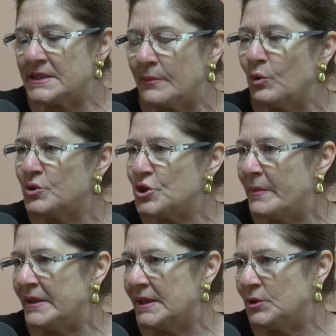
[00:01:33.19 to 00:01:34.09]
stiamo già
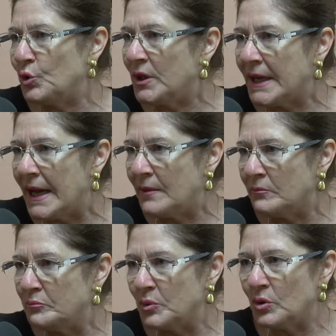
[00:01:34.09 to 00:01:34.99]
mettendo in
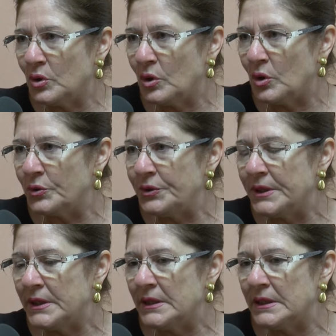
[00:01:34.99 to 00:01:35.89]
campo
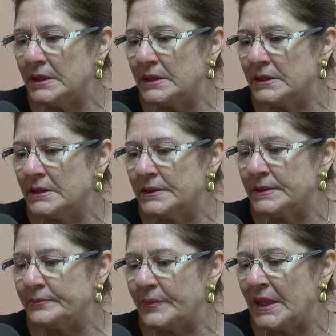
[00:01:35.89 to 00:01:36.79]
con
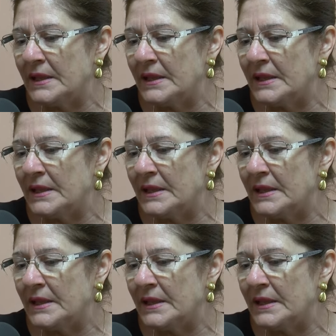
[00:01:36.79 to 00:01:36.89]
ehm,